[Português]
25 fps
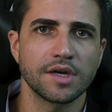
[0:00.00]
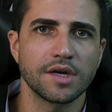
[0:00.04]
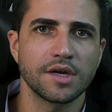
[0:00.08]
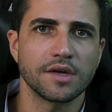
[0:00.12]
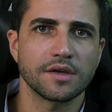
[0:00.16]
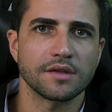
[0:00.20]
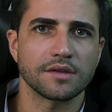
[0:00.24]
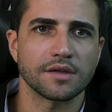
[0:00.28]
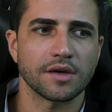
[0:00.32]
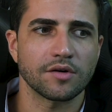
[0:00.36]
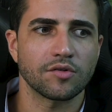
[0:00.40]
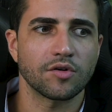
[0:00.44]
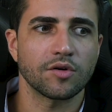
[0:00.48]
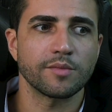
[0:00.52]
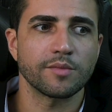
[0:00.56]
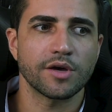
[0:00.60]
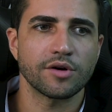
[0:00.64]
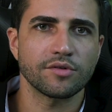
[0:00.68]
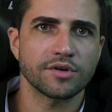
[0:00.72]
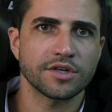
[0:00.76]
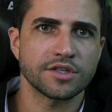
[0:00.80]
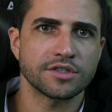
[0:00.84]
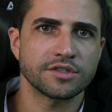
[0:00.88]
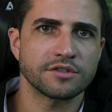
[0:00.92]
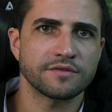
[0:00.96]
né, como é o
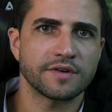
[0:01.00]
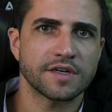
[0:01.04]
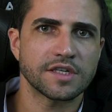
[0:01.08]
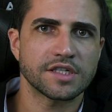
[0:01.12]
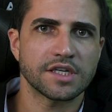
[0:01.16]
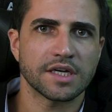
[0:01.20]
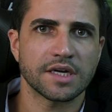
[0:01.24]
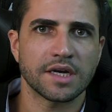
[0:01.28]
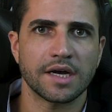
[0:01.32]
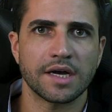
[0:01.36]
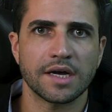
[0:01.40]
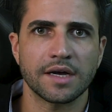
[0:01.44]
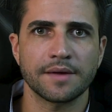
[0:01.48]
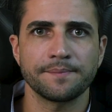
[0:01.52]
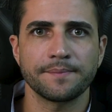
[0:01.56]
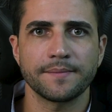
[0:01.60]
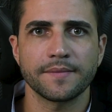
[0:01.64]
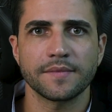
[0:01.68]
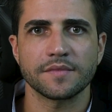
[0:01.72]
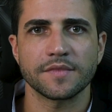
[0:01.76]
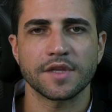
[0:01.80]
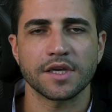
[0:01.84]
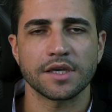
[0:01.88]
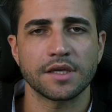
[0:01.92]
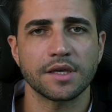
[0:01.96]
que a gente vai chegar
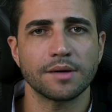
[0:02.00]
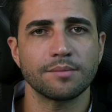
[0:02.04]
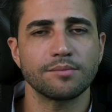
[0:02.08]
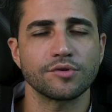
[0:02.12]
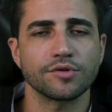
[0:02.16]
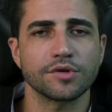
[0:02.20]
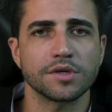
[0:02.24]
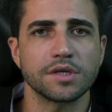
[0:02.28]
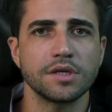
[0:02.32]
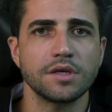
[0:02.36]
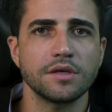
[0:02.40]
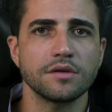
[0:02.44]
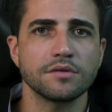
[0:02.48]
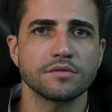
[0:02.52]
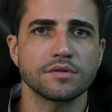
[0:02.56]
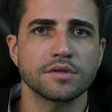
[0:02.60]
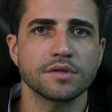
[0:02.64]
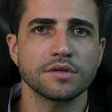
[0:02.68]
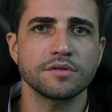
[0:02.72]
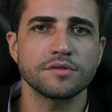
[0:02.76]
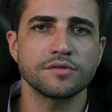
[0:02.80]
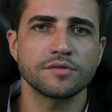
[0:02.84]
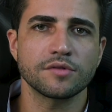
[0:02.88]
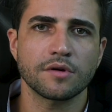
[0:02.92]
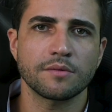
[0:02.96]
daqui a pouquinho,
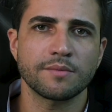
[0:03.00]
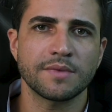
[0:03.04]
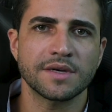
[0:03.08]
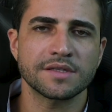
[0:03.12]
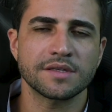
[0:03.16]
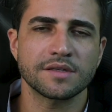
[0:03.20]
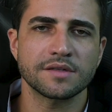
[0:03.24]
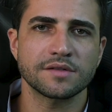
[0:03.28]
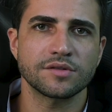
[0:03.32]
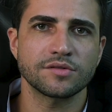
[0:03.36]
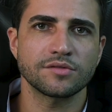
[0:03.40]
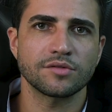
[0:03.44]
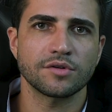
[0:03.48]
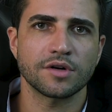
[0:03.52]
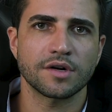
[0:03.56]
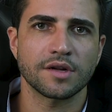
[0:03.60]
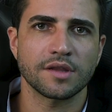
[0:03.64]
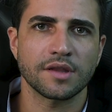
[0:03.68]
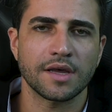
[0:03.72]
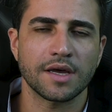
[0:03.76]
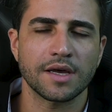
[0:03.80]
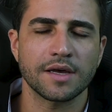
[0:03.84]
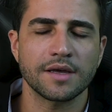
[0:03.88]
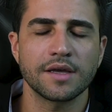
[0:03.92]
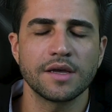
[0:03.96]
então isso começa a se
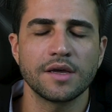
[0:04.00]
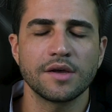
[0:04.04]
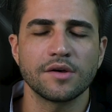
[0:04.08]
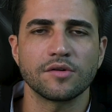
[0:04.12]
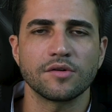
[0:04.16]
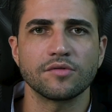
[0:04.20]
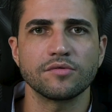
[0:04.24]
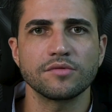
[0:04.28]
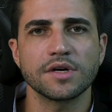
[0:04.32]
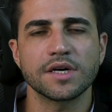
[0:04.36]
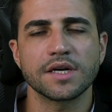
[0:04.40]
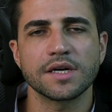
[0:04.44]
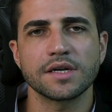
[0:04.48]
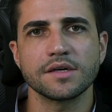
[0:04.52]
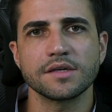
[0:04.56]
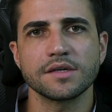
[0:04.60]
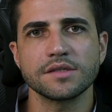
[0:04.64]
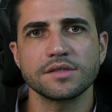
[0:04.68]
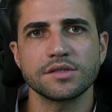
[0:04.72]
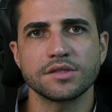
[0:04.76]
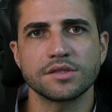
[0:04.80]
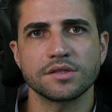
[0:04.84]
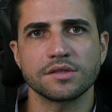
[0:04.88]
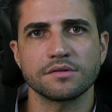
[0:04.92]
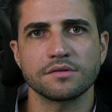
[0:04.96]
tornar um
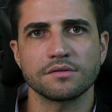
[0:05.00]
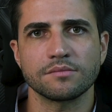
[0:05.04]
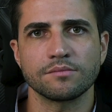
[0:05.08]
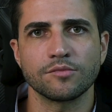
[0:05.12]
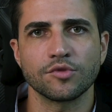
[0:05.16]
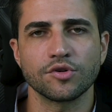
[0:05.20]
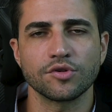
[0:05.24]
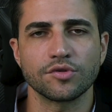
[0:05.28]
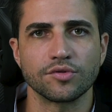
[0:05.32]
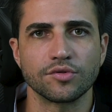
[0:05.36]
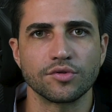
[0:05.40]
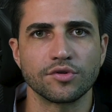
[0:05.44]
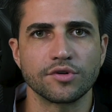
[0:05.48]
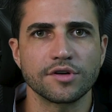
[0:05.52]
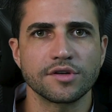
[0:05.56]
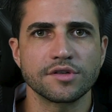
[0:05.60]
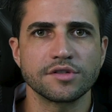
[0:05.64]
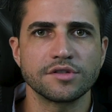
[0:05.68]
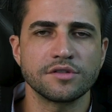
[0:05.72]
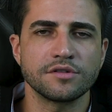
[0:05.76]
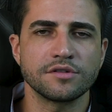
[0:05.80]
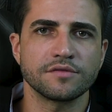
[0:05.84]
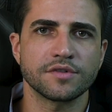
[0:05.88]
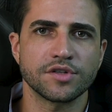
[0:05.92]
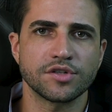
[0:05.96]
grande motor
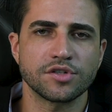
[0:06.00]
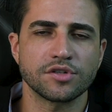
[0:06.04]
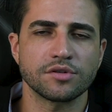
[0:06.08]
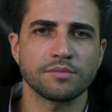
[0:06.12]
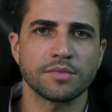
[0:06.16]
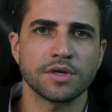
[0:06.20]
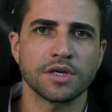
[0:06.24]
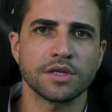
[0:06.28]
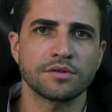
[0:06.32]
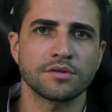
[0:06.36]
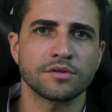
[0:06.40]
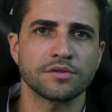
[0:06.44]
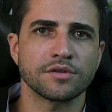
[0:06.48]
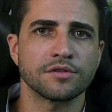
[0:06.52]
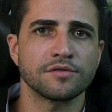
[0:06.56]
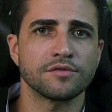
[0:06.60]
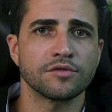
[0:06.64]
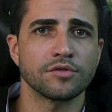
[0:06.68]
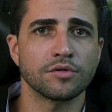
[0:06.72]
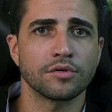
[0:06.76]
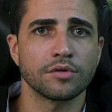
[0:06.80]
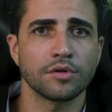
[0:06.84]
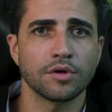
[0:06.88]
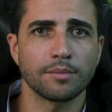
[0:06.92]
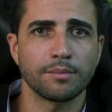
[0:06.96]
de investimento a
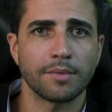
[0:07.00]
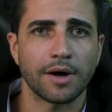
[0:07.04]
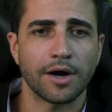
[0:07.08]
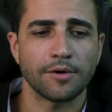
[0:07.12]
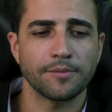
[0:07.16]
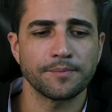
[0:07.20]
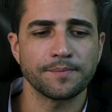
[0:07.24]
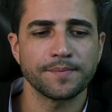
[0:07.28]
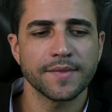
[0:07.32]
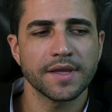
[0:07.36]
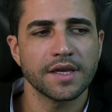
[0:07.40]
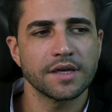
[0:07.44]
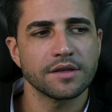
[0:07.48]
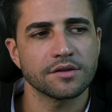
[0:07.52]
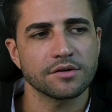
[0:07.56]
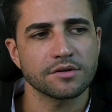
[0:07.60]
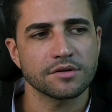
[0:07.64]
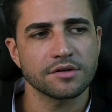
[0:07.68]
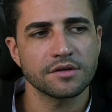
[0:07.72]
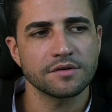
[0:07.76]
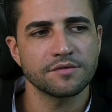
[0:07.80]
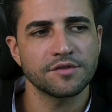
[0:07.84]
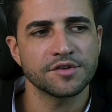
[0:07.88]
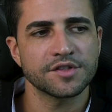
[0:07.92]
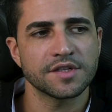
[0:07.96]
nível global. Então o
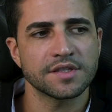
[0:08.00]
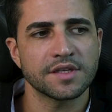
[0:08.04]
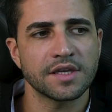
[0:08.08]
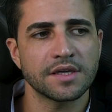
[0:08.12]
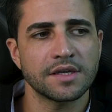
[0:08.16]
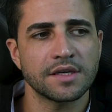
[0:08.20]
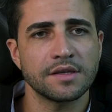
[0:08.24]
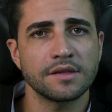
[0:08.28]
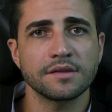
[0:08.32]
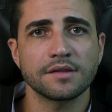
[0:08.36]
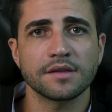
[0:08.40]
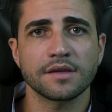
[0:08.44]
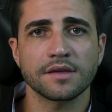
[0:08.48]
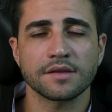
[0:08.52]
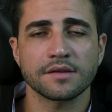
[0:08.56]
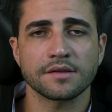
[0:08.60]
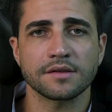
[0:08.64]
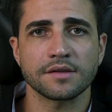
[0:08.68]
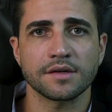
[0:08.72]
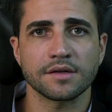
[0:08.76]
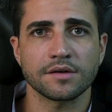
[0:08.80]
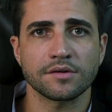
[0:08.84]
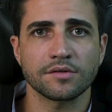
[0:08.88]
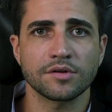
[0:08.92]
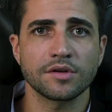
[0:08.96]
que, você tem que
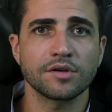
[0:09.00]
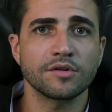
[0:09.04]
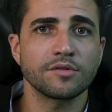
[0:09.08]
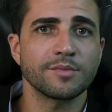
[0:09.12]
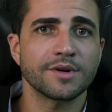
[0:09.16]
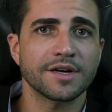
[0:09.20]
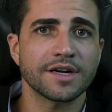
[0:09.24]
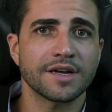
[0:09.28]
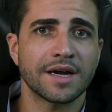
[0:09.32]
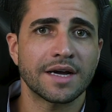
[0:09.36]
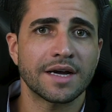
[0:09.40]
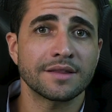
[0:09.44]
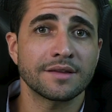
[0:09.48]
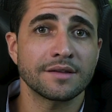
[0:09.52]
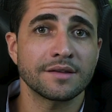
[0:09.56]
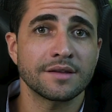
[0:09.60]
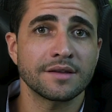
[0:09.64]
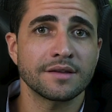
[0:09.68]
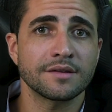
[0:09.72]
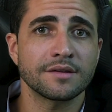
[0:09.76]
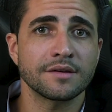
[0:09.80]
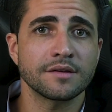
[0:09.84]
entender? O que, que o mercado está tentando